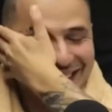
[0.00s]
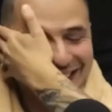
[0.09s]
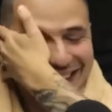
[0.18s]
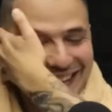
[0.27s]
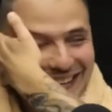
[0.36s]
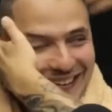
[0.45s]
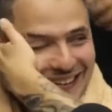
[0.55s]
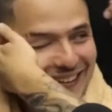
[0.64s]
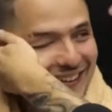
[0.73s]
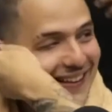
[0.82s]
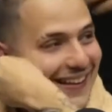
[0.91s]
Deixa assim.
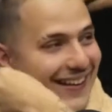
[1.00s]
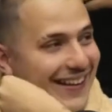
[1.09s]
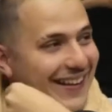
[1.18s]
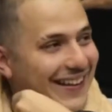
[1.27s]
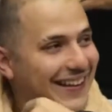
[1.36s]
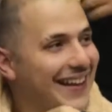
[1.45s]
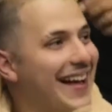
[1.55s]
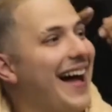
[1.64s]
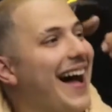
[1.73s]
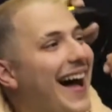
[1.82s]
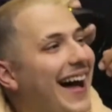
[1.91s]
Tá
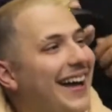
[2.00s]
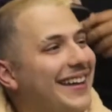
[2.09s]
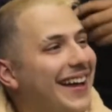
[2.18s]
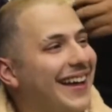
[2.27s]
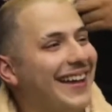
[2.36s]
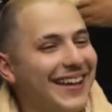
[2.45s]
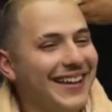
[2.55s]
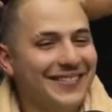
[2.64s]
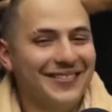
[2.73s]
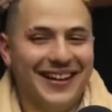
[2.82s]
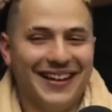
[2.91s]
bom. Ah, e aí, mano?